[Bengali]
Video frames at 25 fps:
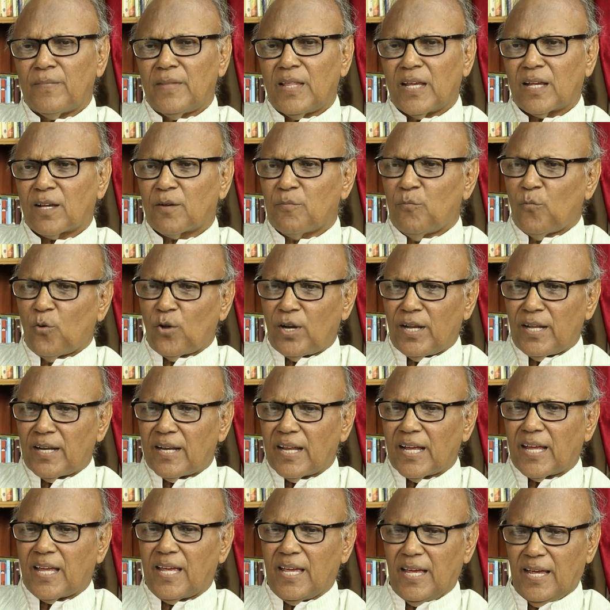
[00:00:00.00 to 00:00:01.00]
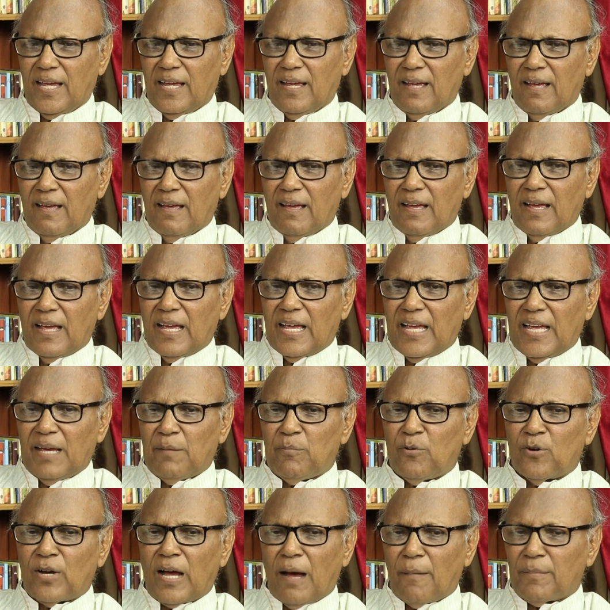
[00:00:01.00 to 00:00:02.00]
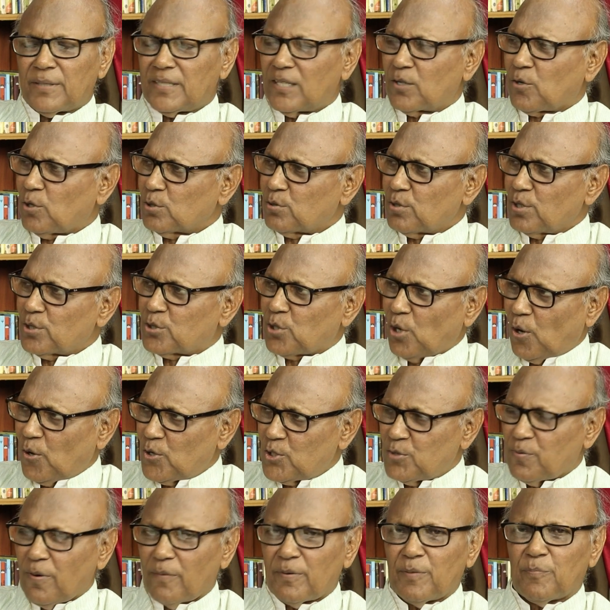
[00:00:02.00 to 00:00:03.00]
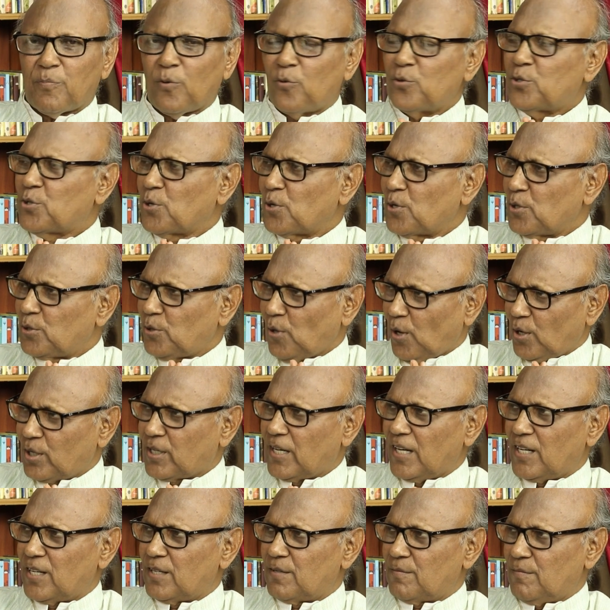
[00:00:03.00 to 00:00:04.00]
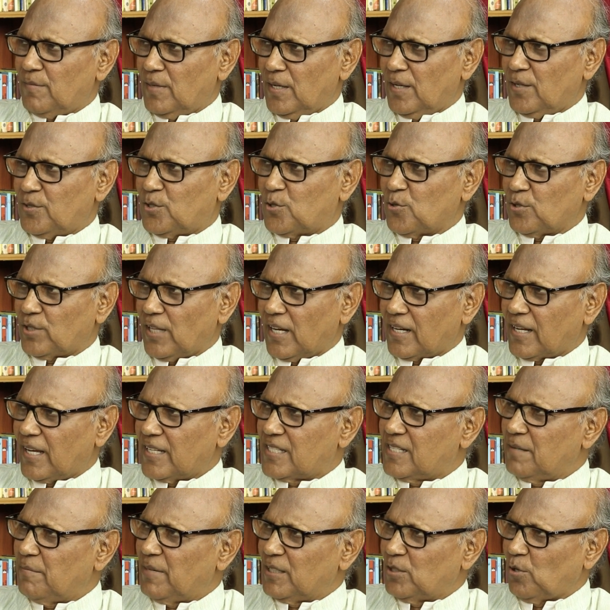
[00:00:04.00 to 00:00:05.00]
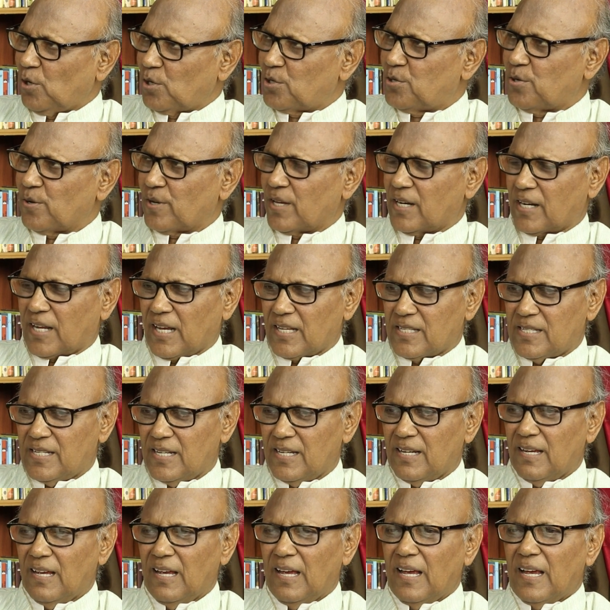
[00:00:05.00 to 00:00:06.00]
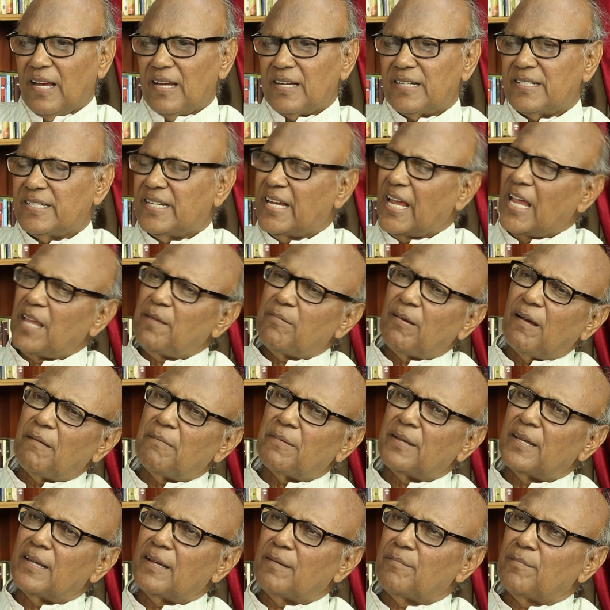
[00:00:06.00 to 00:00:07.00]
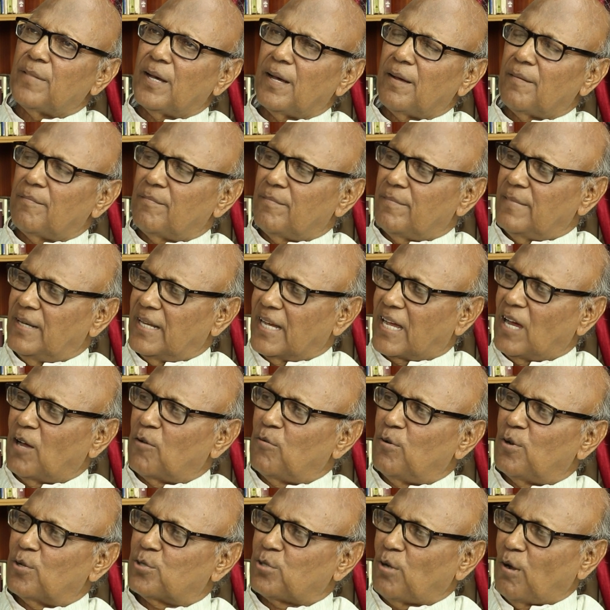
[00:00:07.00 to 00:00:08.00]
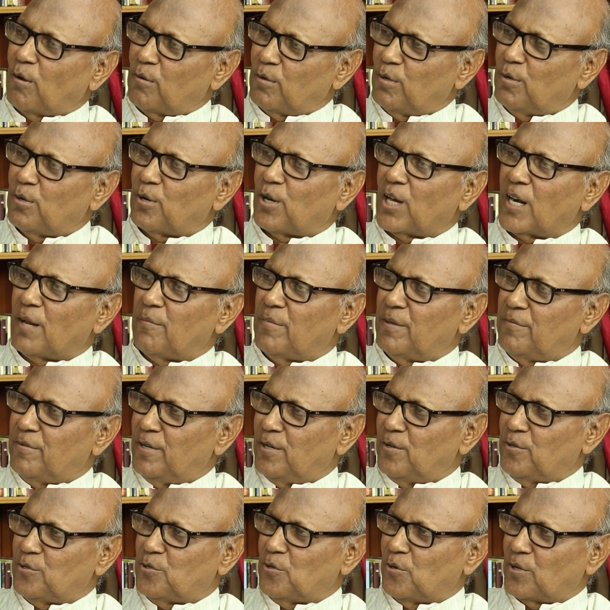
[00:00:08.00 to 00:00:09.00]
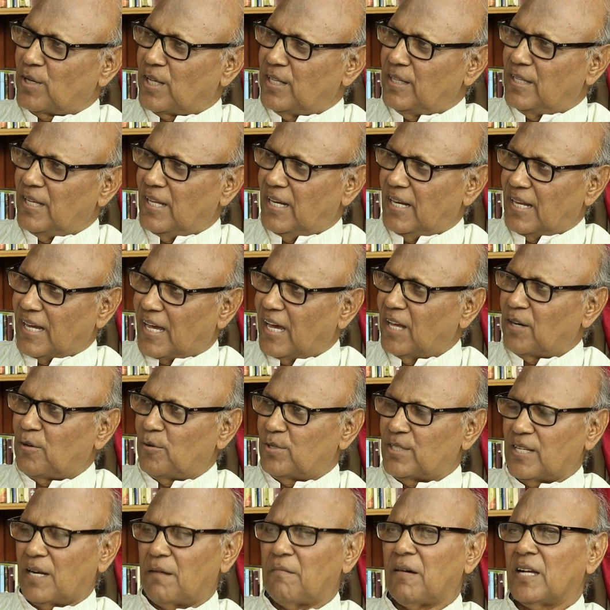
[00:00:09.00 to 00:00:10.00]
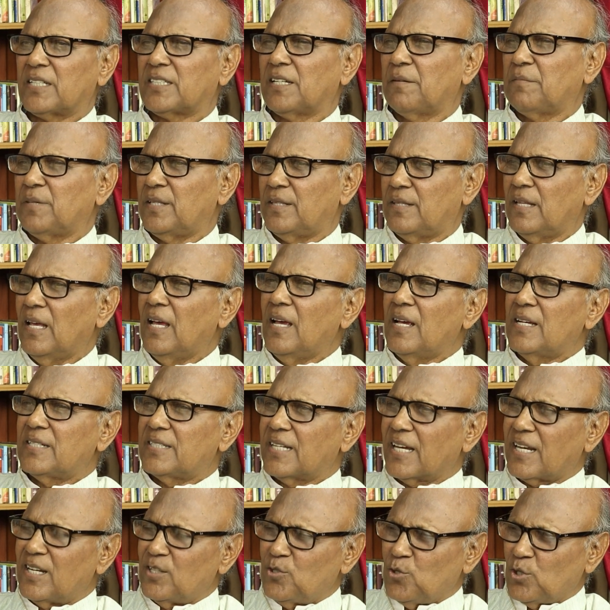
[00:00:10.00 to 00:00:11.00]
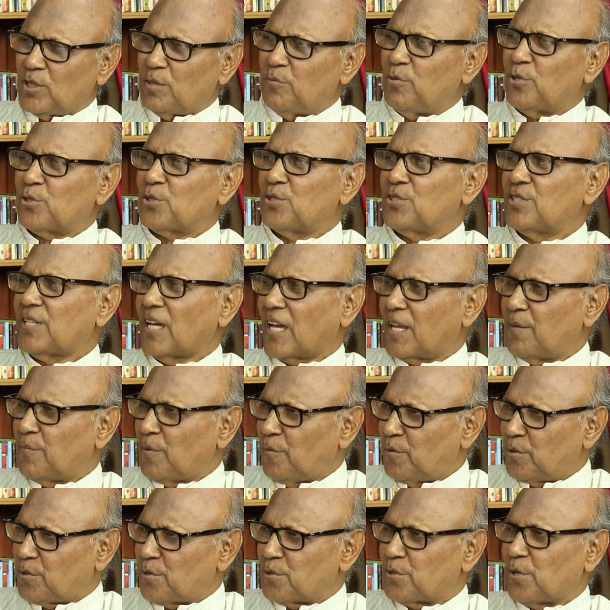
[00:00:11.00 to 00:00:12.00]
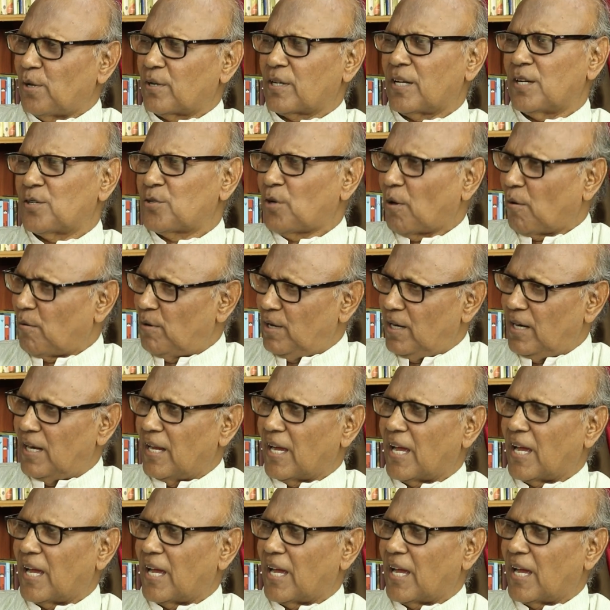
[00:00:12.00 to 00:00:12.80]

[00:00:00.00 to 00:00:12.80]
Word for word: দিক মনে রেখে এবং আমাদের কতটা সহজভাবে পৌঁছানো দরকার শ্রোতার কাছে বা দর্শকের কাছে সেইভাবে লেখাগুলো সংগ্রহ করা বিভিন্ন জনকে দিয়ে লেখানো যারা ভাষাবিদ সেখানে জ্যোতিভূষণ চাকি পবিত্র সরকার সকলের